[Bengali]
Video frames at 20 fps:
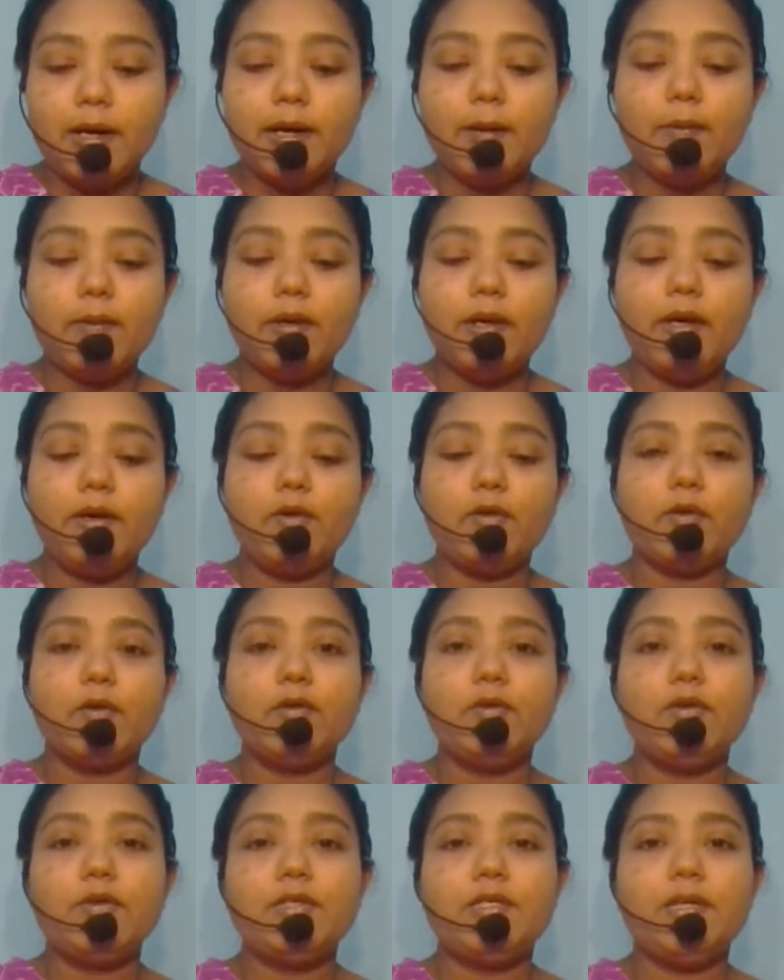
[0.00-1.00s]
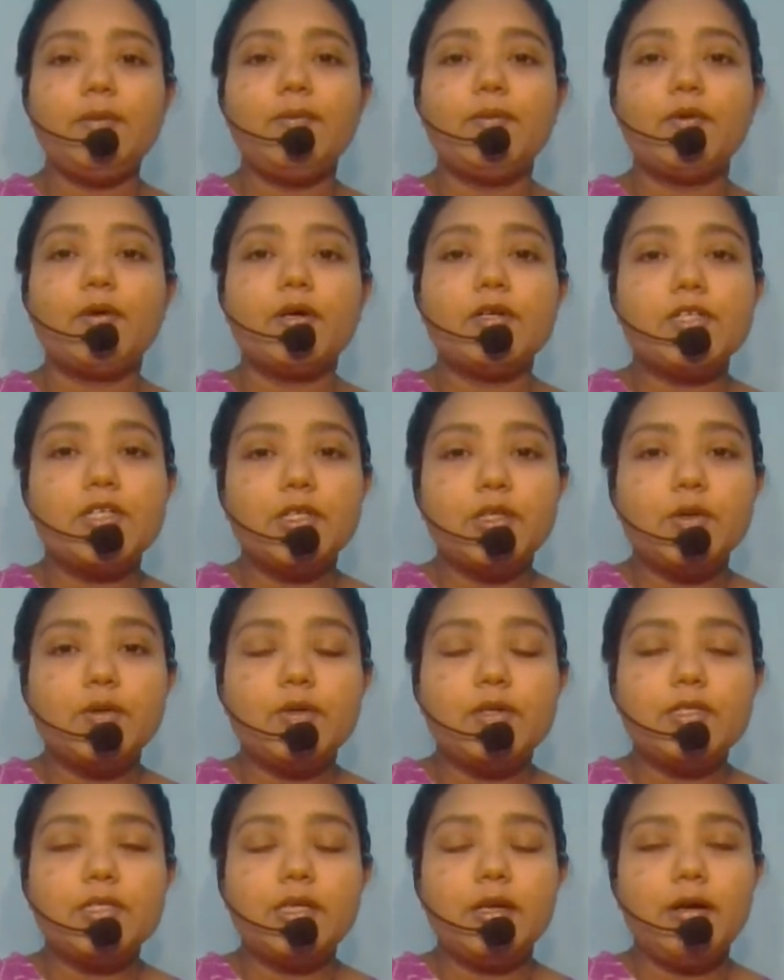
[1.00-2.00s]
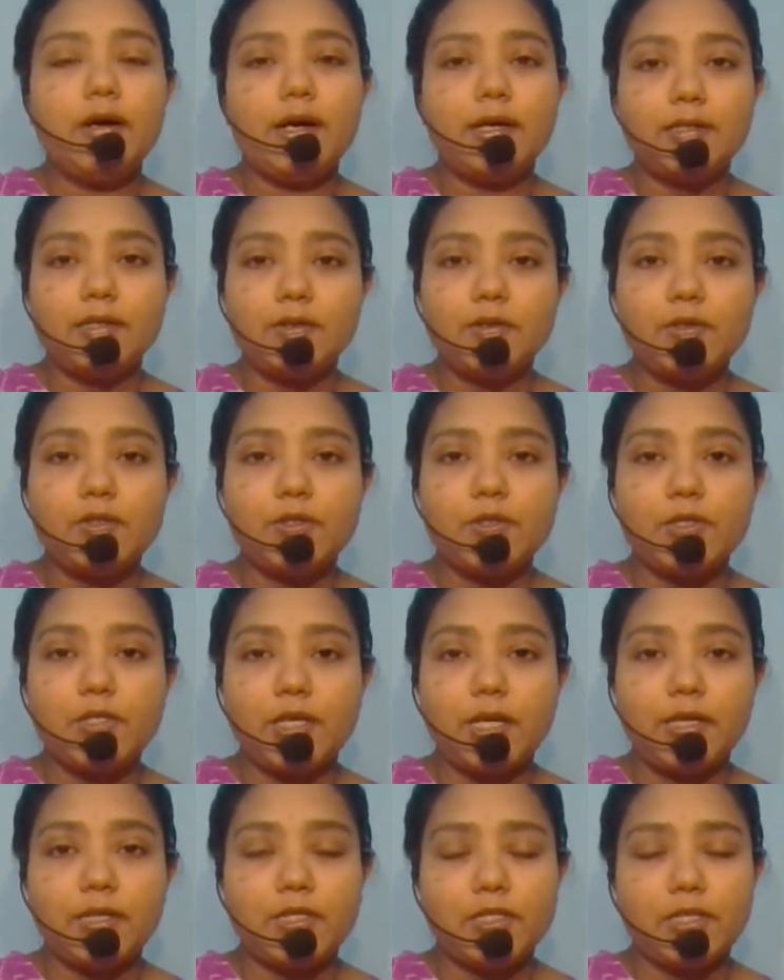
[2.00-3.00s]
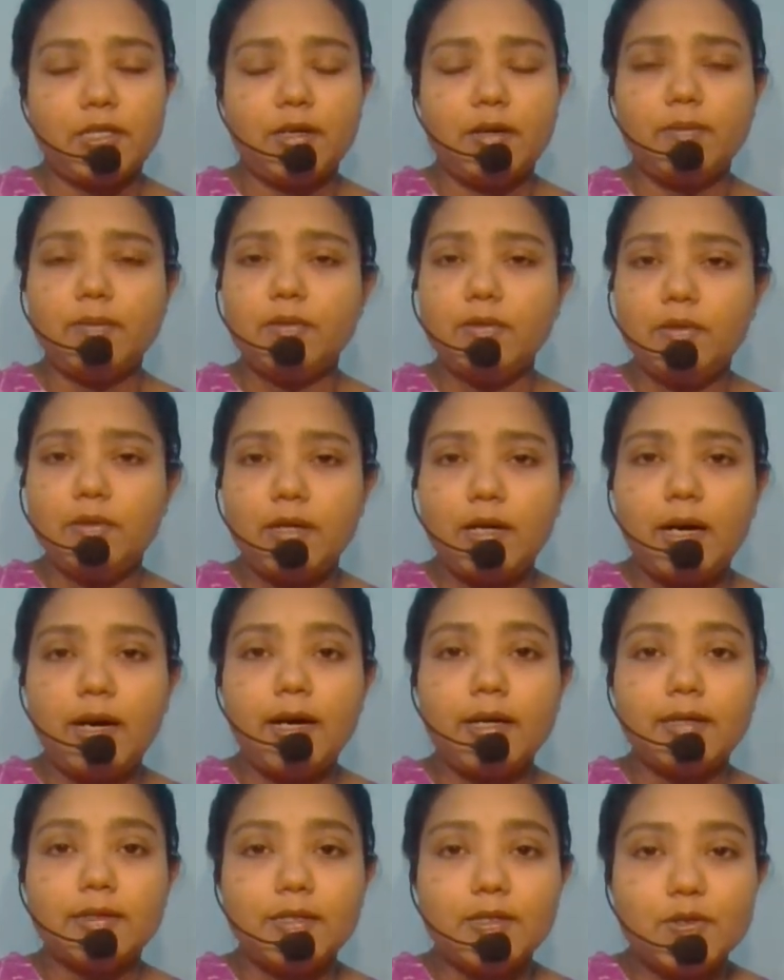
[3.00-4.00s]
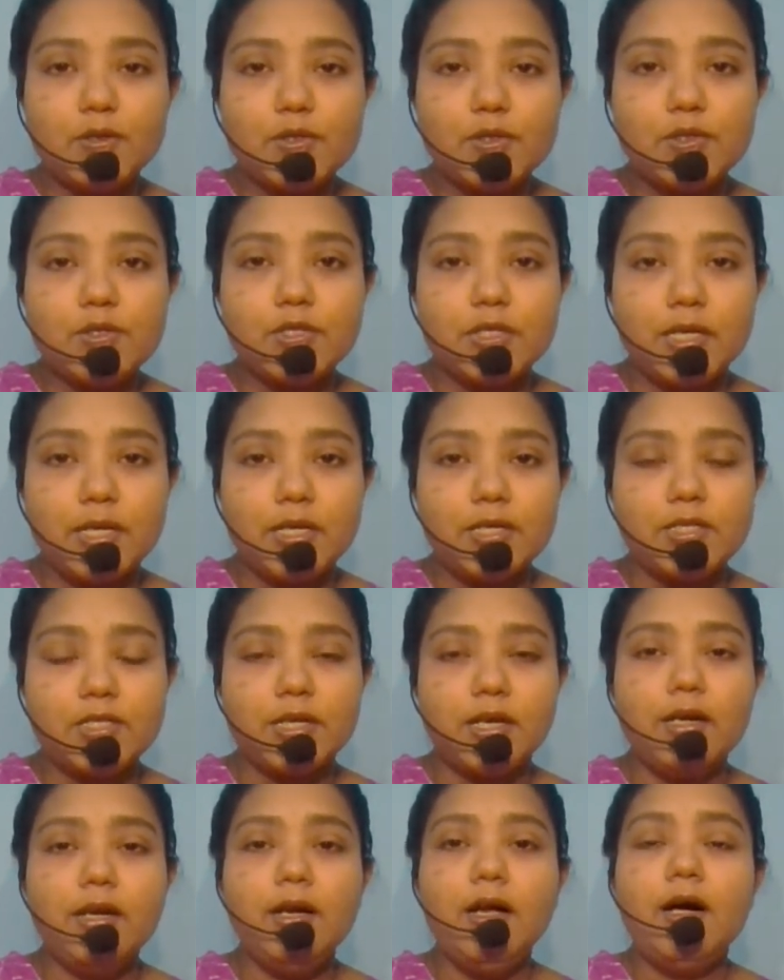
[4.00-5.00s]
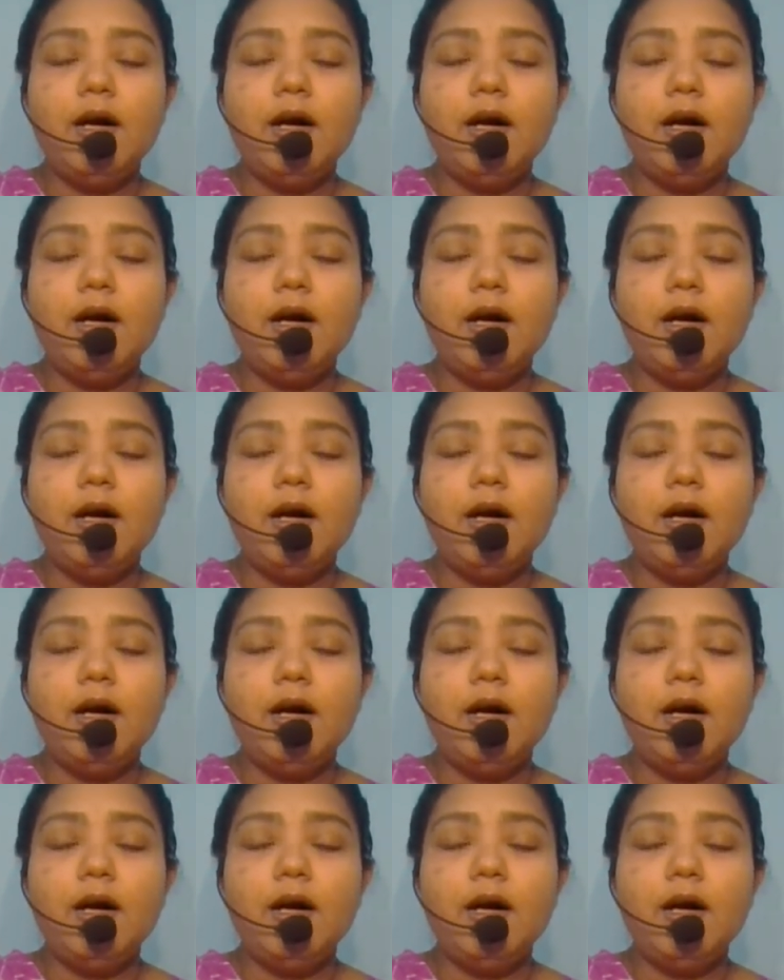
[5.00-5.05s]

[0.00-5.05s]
এবং এই গ্রন্থটি প্রকাশিত হয়েছিল আঠারোশো ষাট সাল বন্ধুরা আঠারোশো ষাট সাল